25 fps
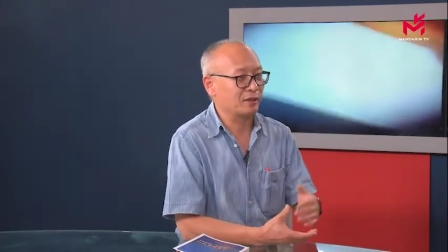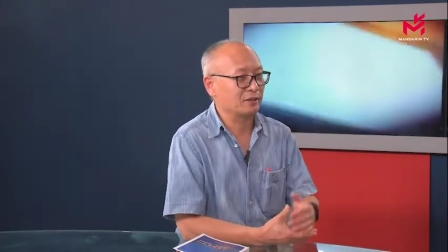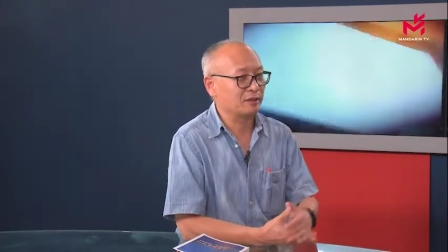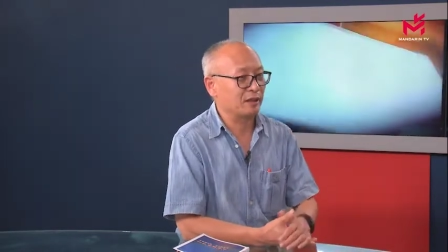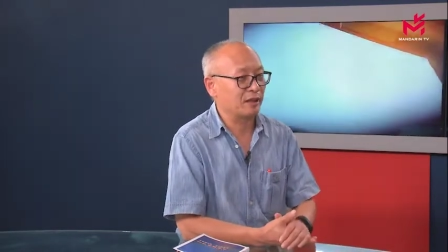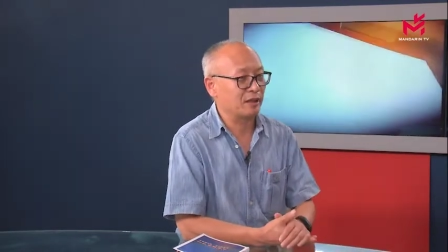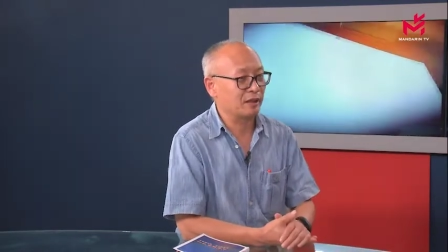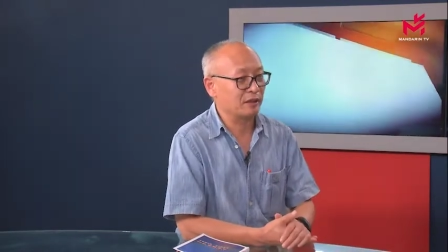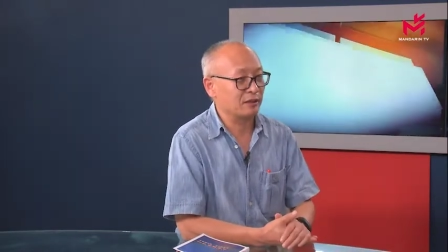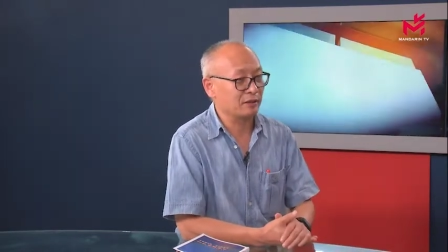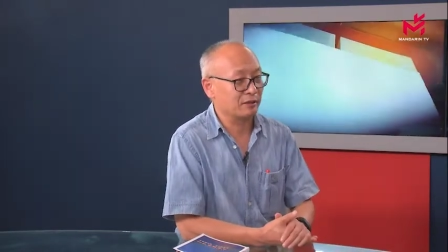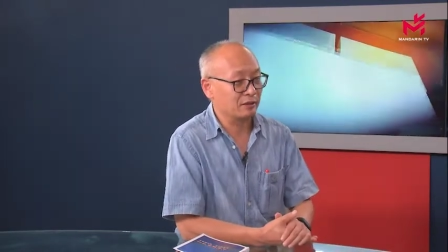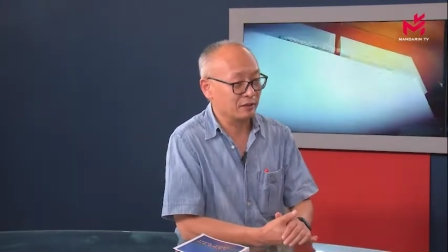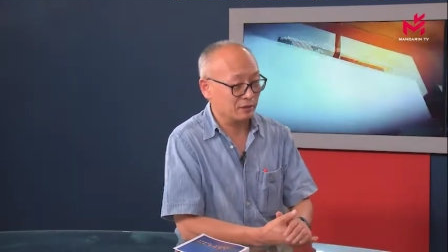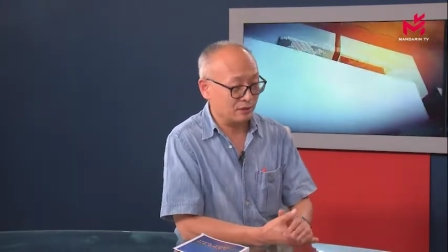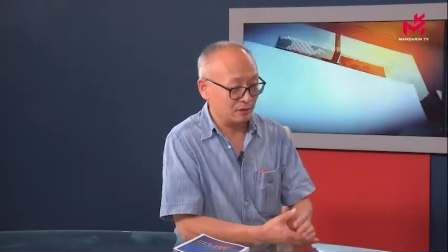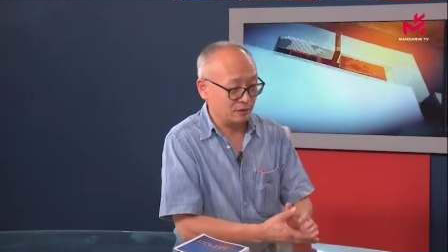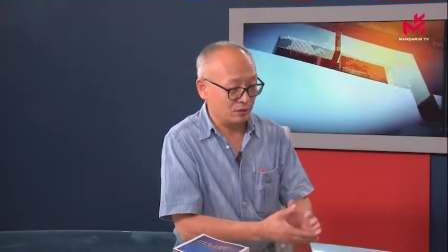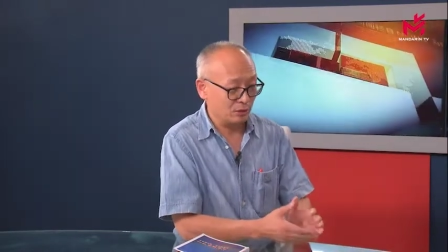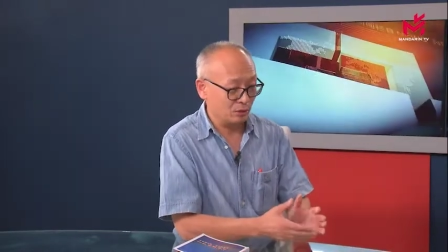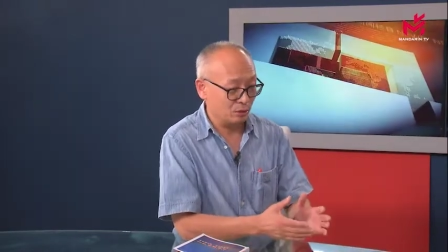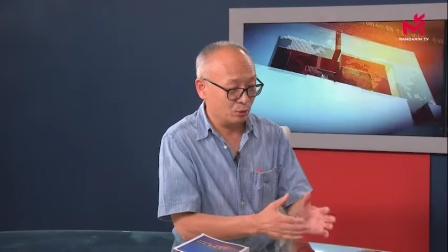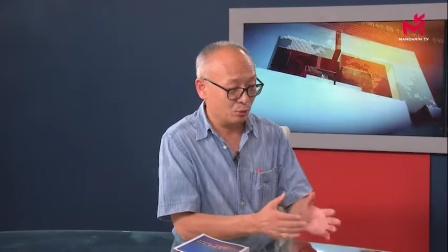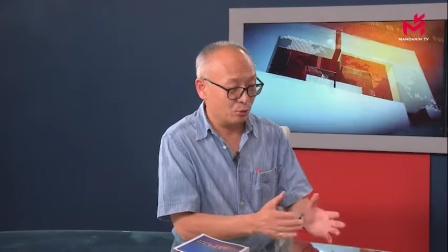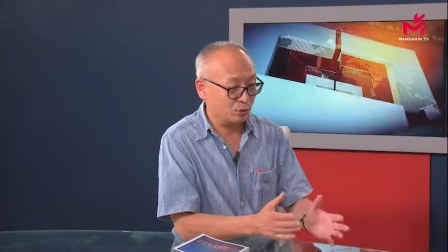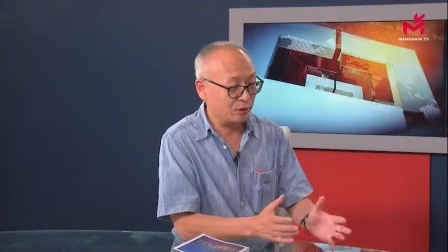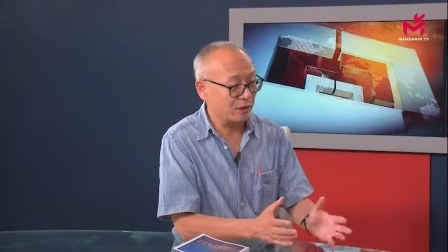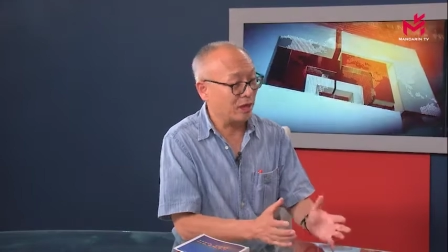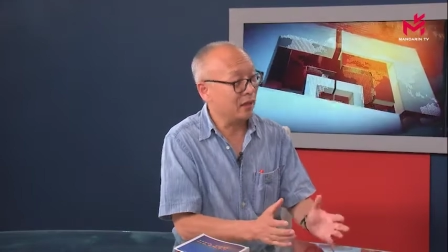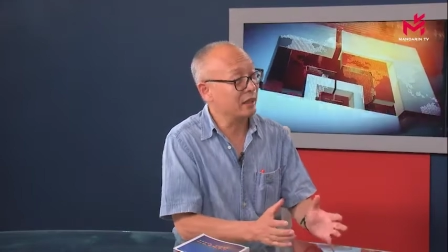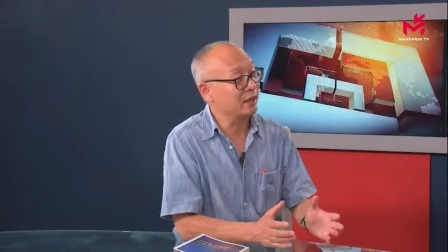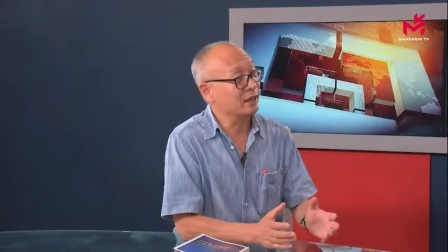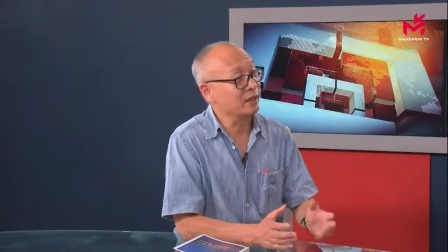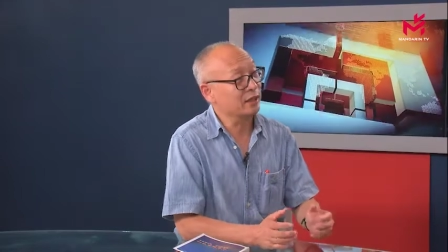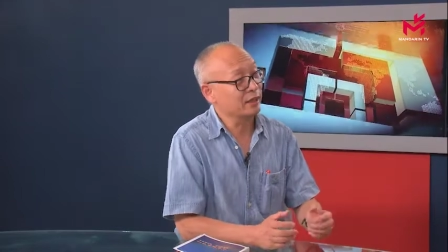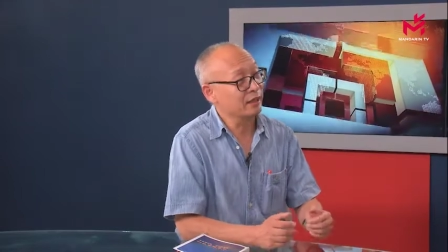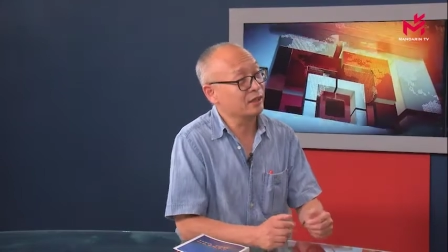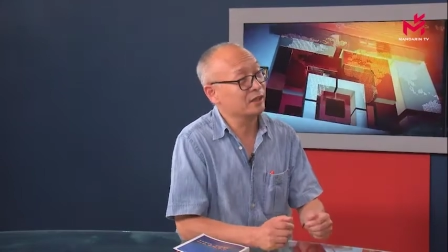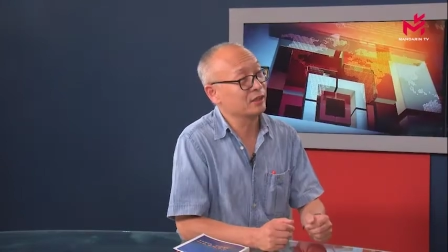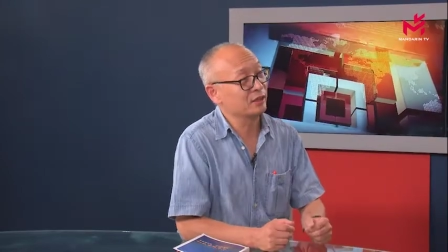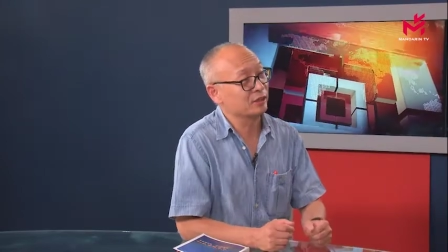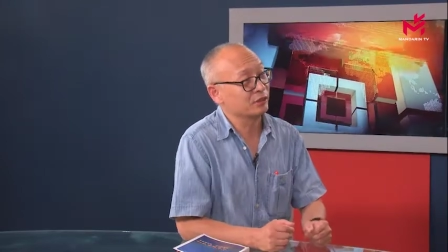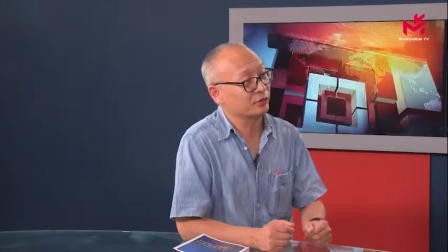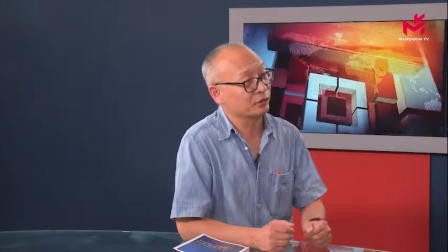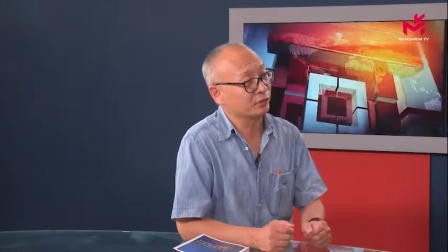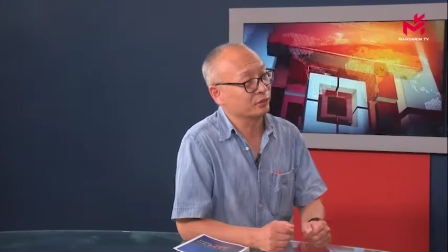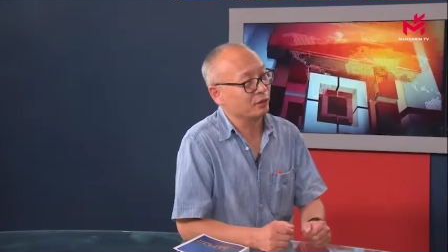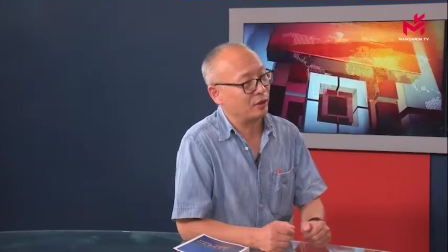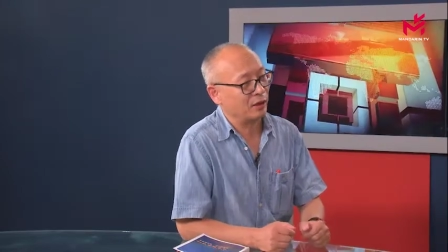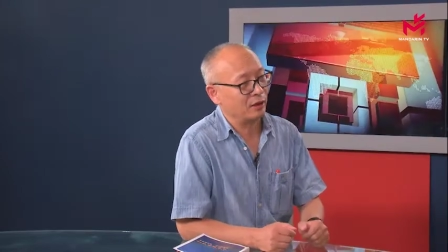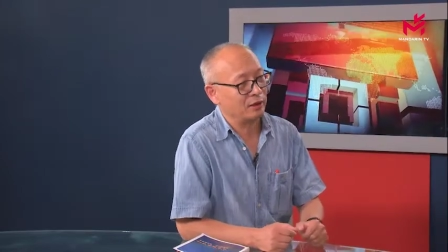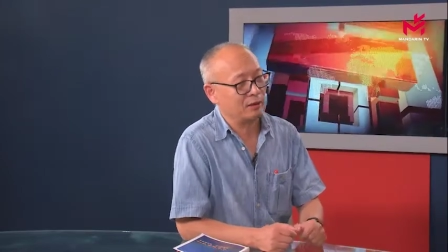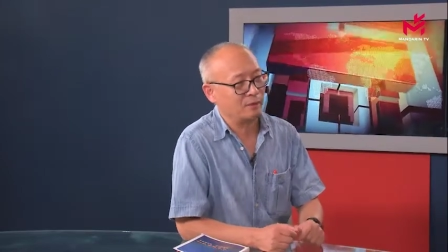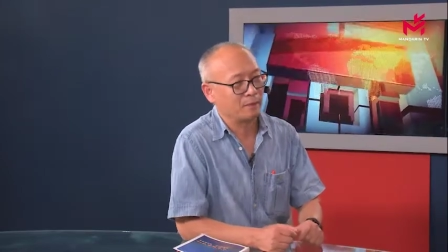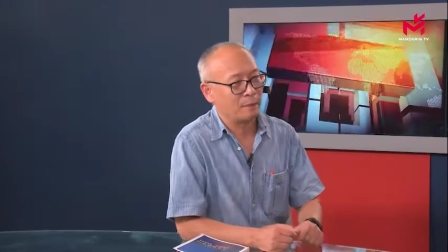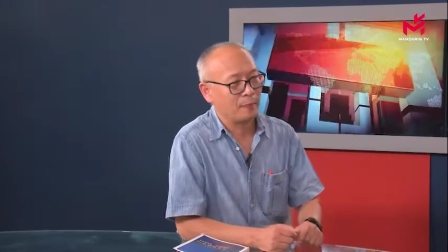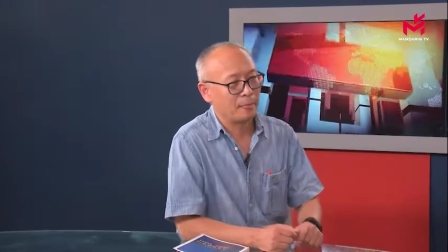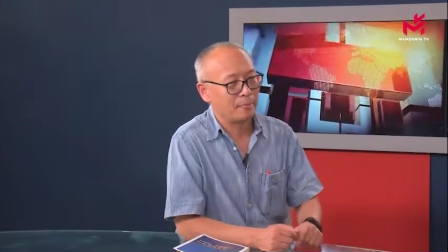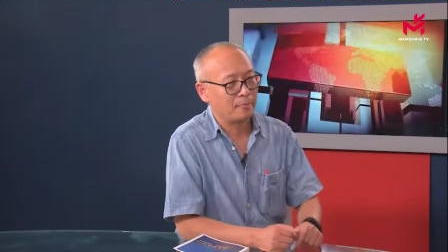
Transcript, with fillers: 在居家隔离的时候啊，